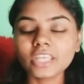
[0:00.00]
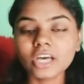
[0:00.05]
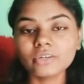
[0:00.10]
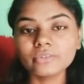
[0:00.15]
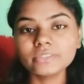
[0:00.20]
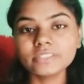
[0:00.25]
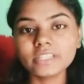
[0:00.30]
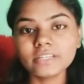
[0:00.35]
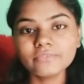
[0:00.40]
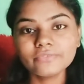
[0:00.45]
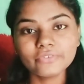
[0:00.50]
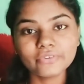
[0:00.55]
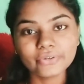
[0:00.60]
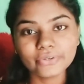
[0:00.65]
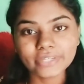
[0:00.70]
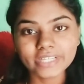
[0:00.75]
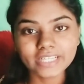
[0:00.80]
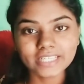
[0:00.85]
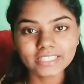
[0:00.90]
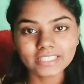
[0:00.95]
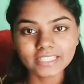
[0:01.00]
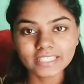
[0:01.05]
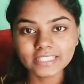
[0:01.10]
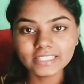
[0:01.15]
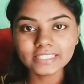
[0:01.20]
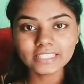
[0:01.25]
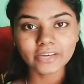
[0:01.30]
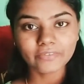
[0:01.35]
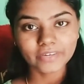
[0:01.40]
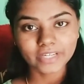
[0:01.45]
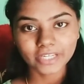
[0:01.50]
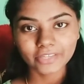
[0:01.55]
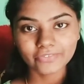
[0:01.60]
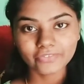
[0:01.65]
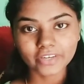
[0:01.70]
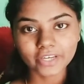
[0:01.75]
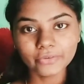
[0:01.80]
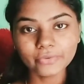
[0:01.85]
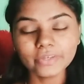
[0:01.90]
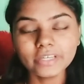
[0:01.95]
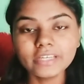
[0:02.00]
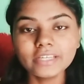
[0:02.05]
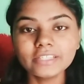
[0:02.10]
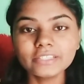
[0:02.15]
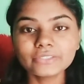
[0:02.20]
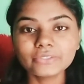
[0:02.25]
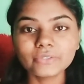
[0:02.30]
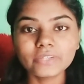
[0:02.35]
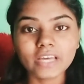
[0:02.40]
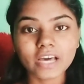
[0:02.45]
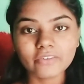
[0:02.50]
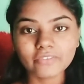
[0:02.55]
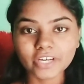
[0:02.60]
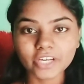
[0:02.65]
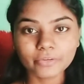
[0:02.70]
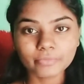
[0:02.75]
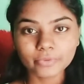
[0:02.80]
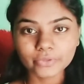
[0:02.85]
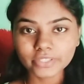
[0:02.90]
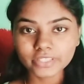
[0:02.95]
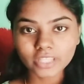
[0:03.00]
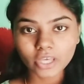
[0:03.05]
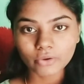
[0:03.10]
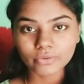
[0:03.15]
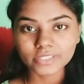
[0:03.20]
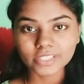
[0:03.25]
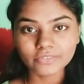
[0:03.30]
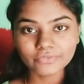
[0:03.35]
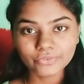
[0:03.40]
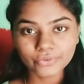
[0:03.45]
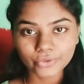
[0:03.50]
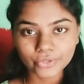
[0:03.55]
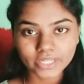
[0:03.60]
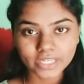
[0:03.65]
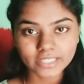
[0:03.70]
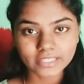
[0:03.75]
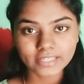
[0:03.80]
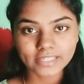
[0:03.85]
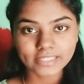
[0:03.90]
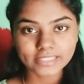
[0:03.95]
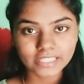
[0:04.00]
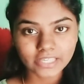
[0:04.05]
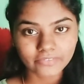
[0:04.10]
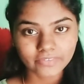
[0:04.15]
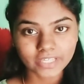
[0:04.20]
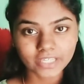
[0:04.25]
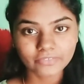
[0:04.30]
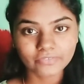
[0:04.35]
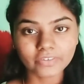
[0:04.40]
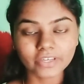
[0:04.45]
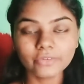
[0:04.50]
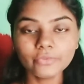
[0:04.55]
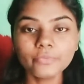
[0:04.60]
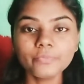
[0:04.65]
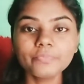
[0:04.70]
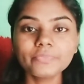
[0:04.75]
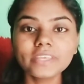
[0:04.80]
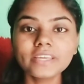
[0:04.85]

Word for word: தௌசண்ட் ஃபோர் ஹண்ட்ரட் அண்ட் செவன்ட்டி ஃபைவ் ஸோ நான் வாங்கும்போது தௌசண்ட் ஃபோர் ஹண்ட்ரட் அண்ட் செவன்ட்டி ஃபைவ்